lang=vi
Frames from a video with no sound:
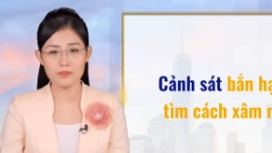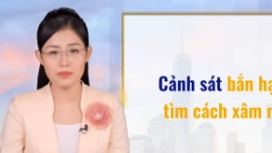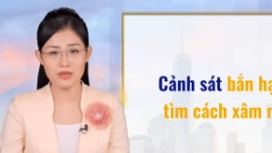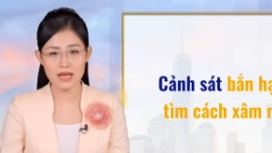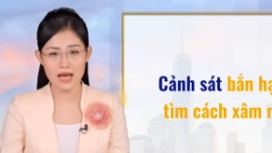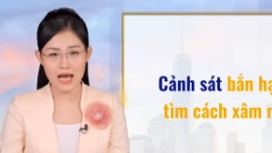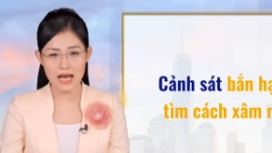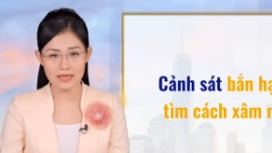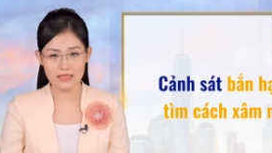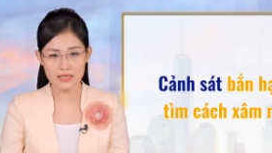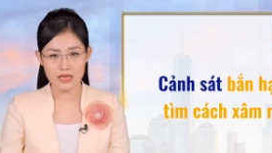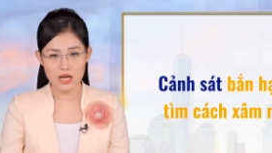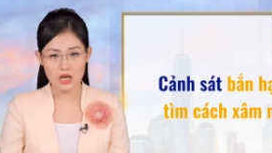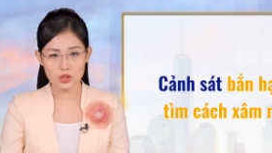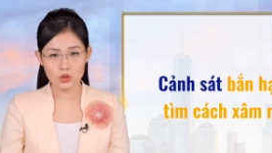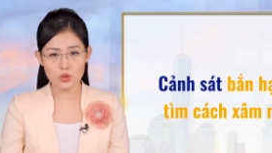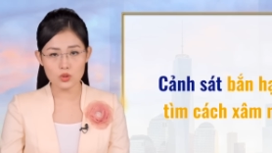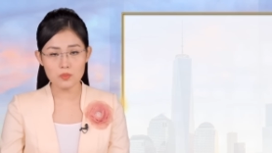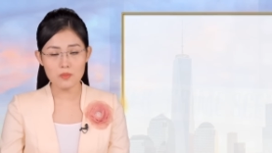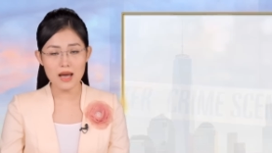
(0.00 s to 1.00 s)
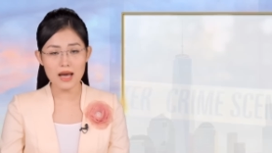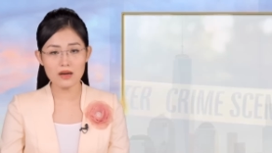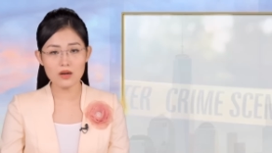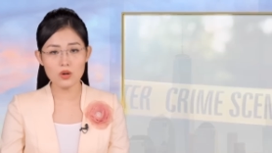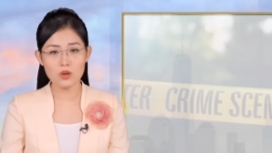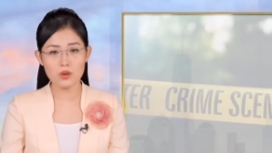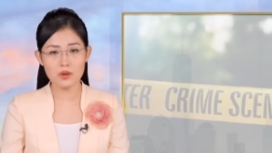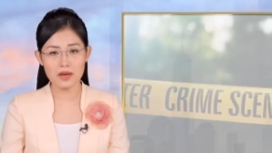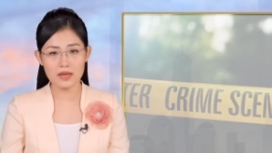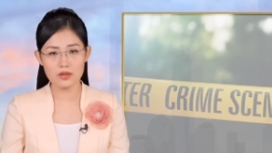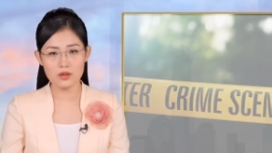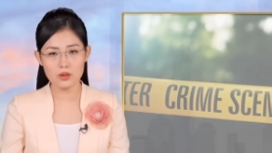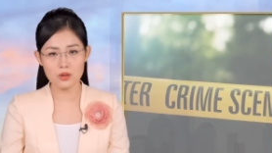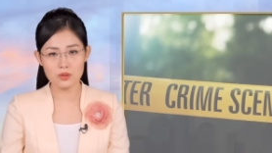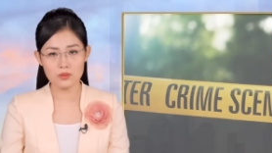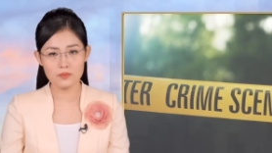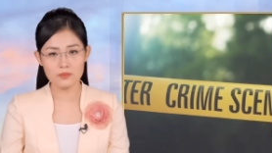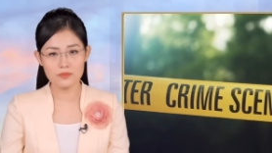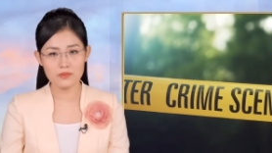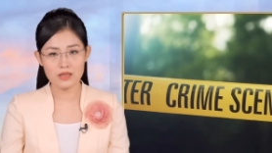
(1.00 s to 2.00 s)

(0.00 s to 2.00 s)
FBI thuộc bang Ohio.